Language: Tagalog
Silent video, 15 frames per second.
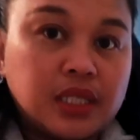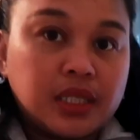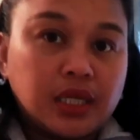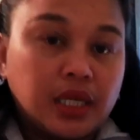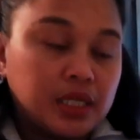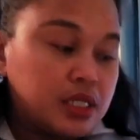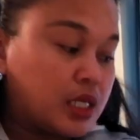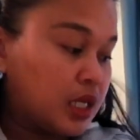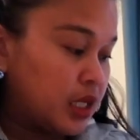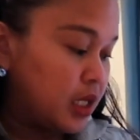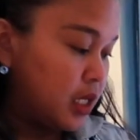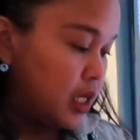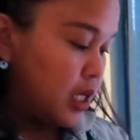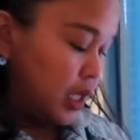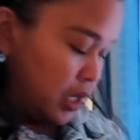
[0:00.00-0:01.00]
na, guys, ha?
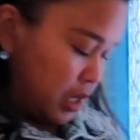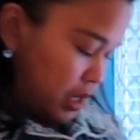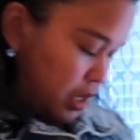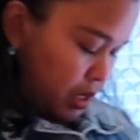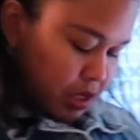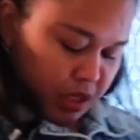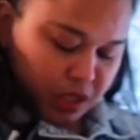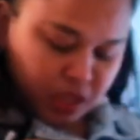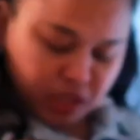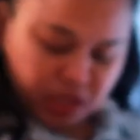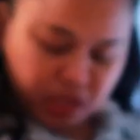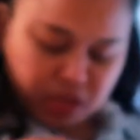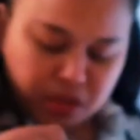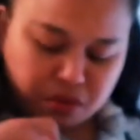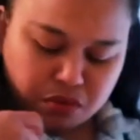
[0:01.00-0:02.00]
Nagre-ready
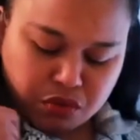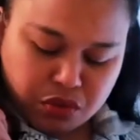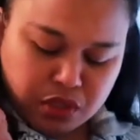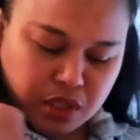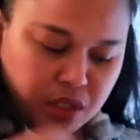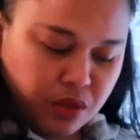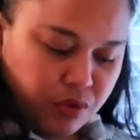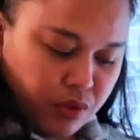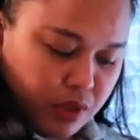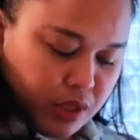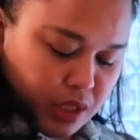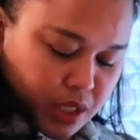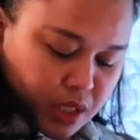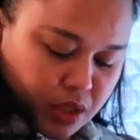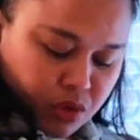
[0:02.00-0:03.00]
lang ako kung saan ko
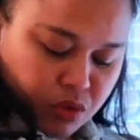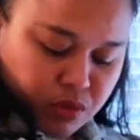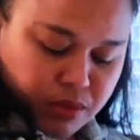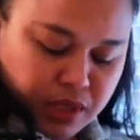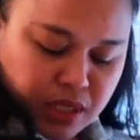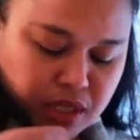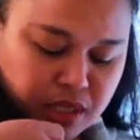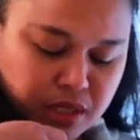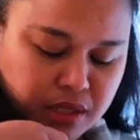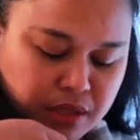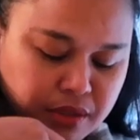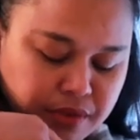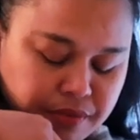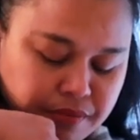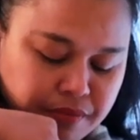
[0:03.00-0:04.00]
ilagay itong mga...
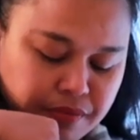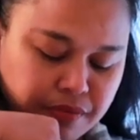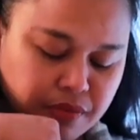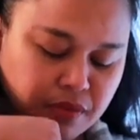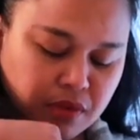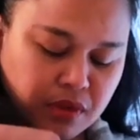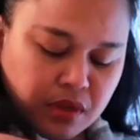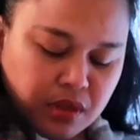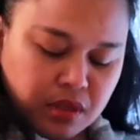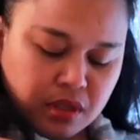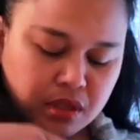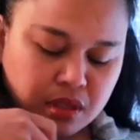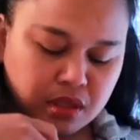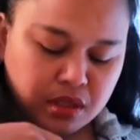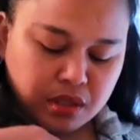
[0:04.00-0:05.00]

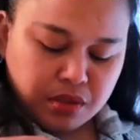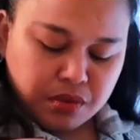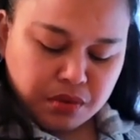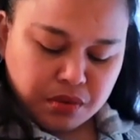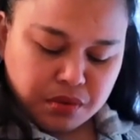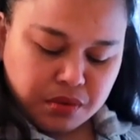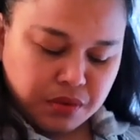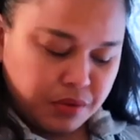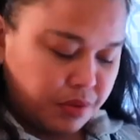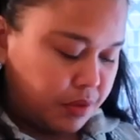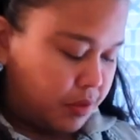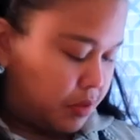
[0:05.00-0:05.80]
Ano ko.